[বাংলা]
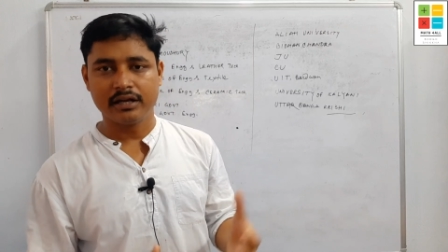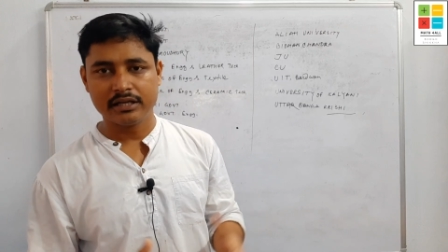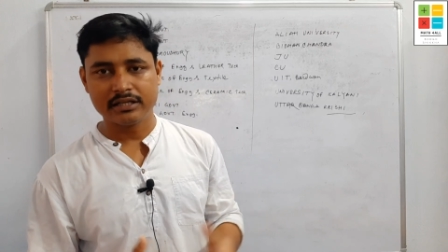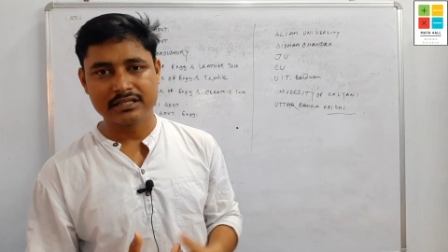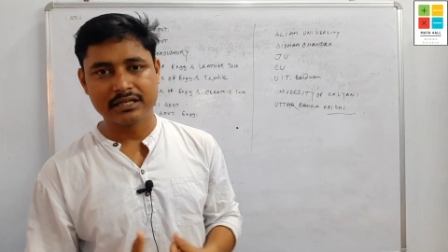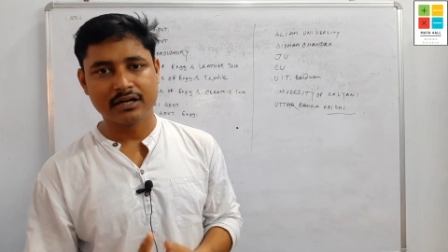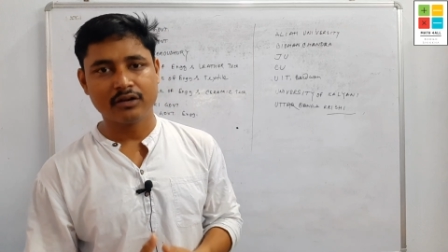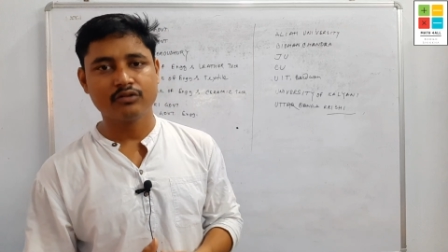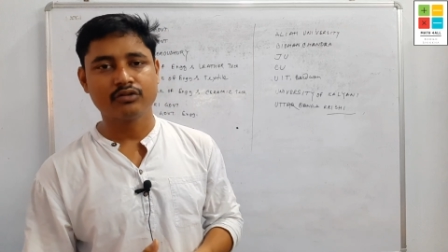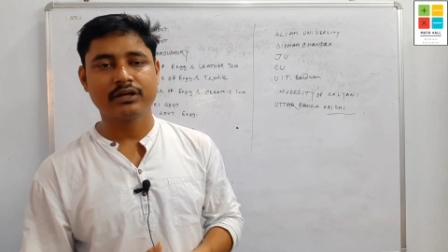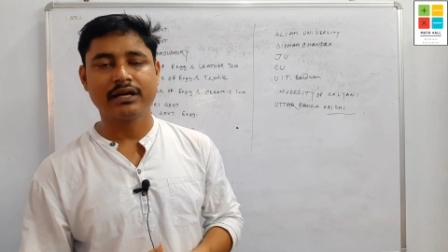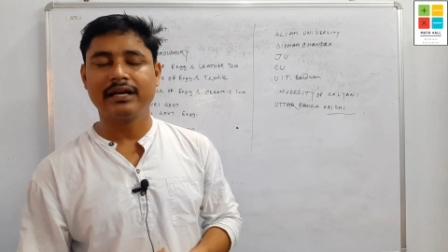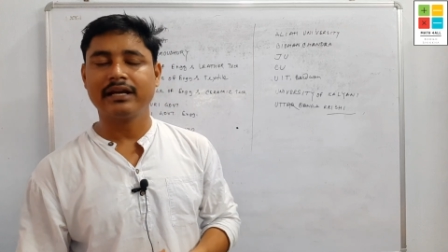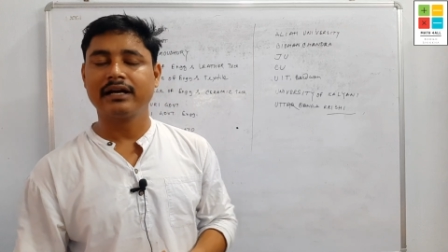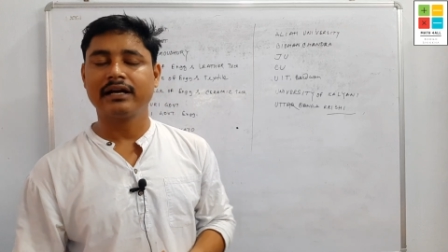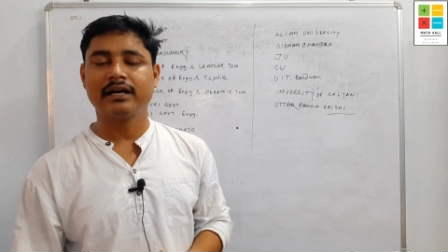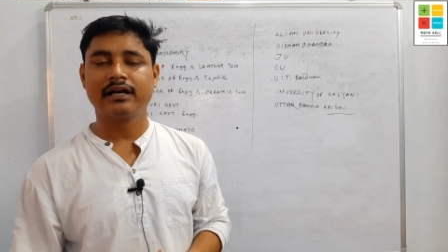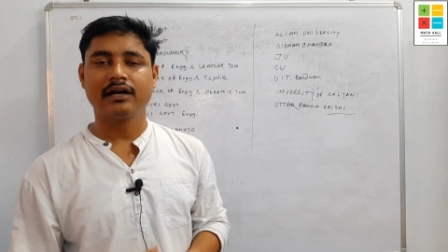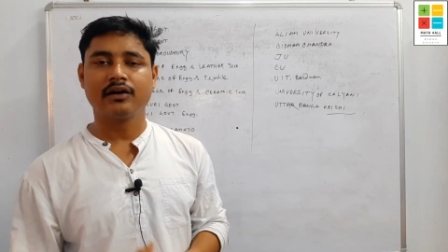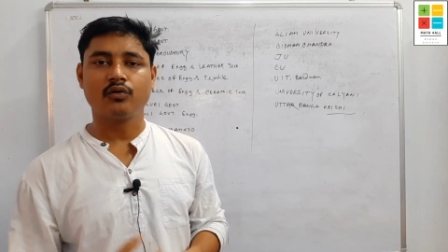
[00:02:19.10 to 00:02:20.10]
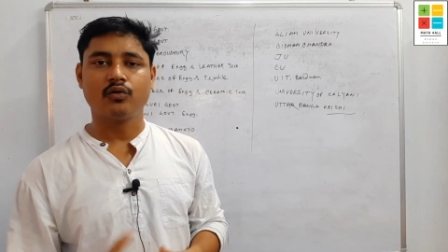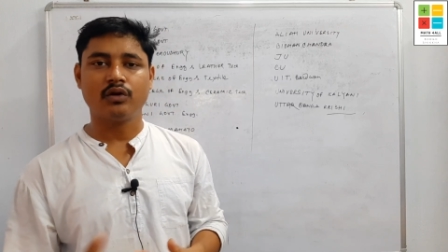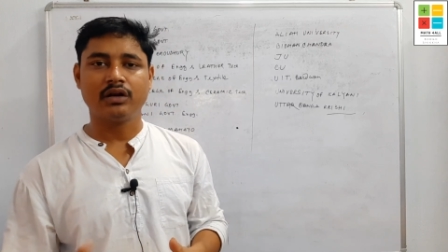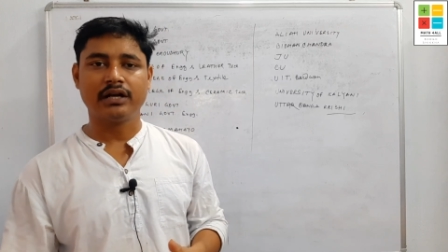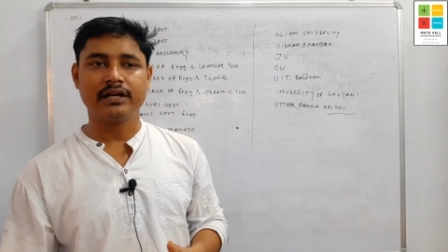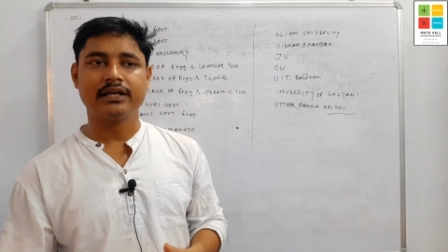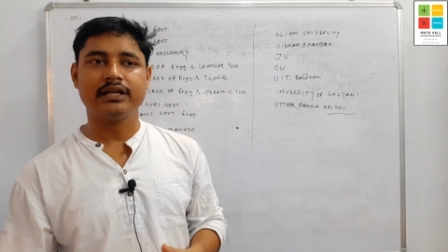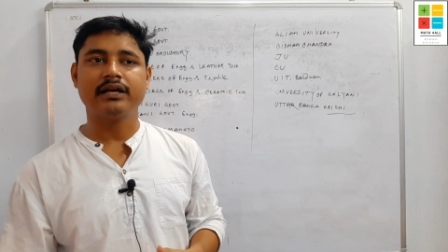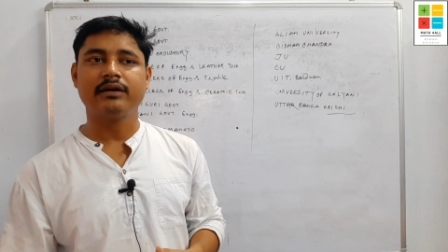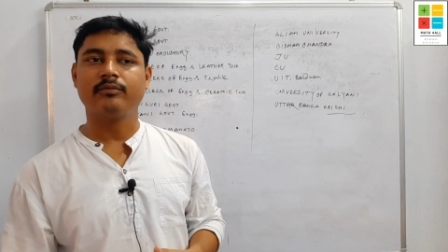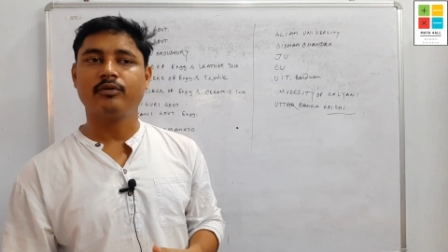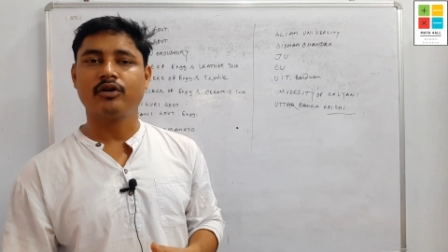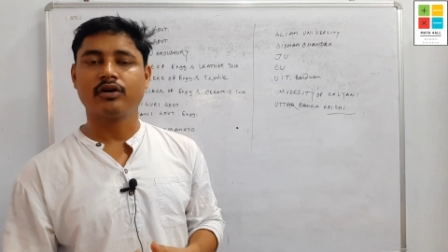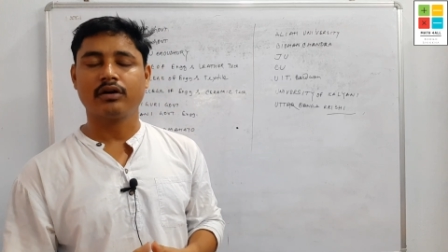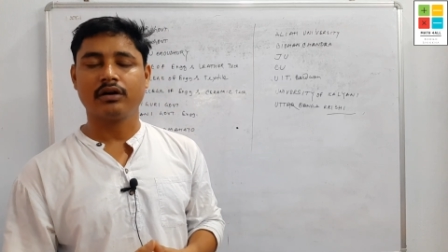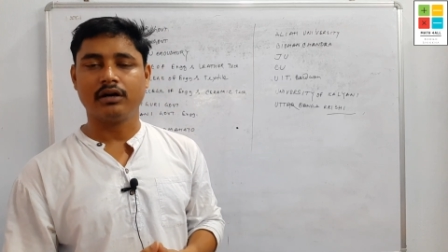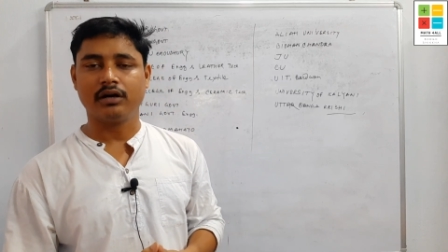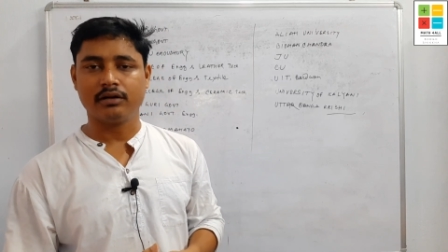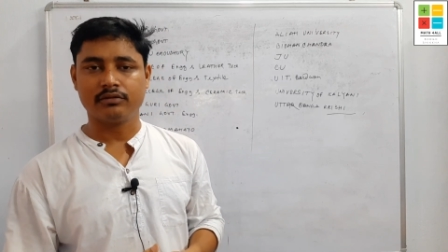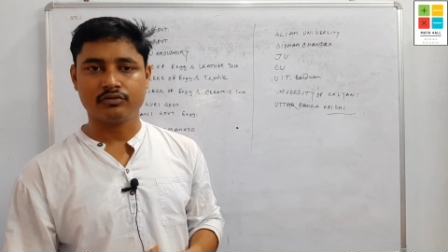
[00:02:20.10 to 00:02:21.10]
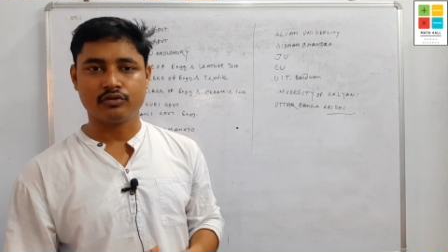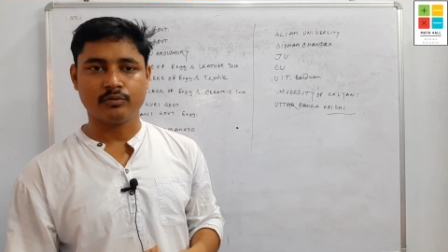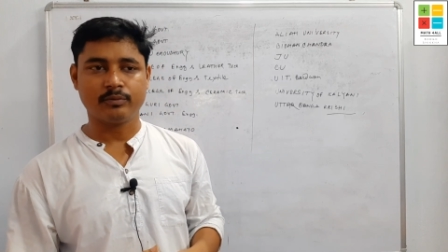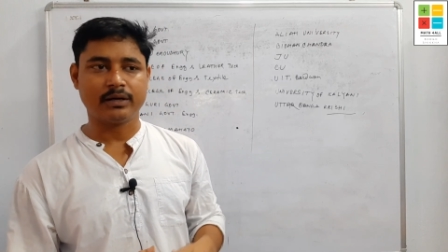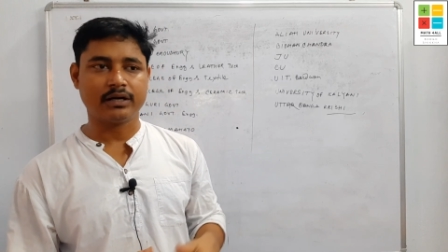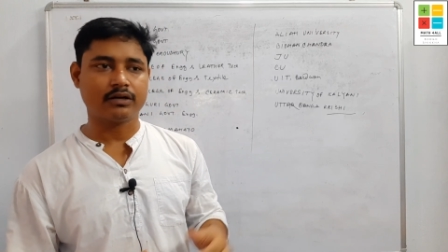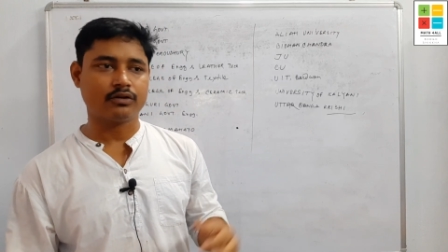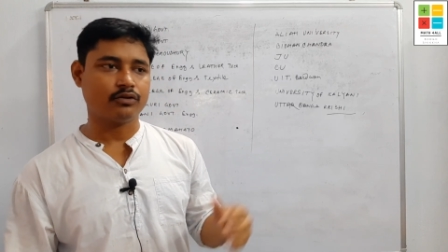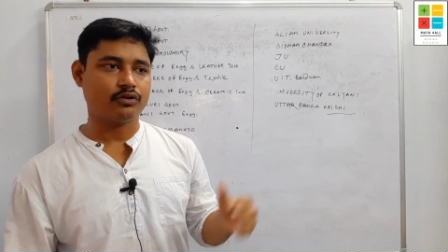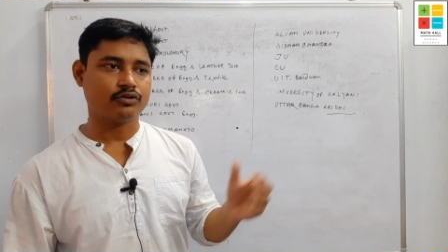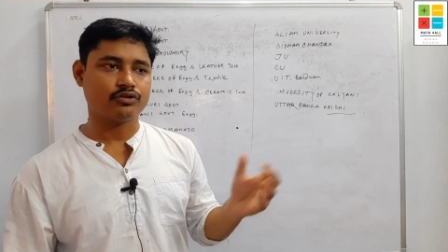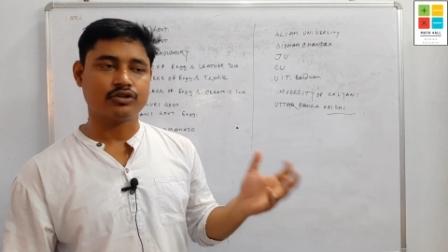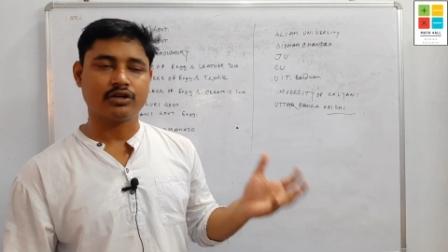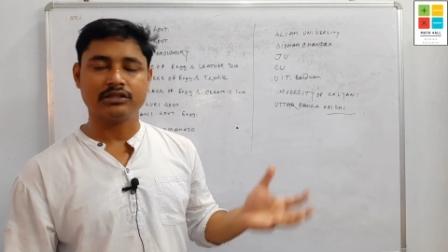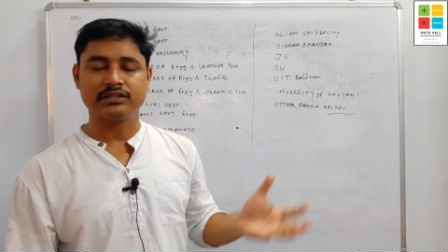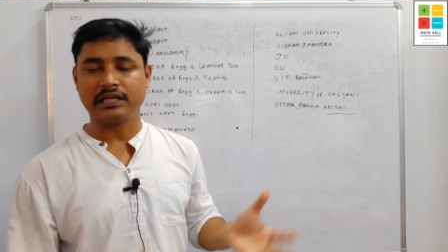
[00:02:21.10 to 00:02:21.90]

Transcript: এছাড়াও তো ক্যালকাটা কল্যাণী এবং তোমার হলো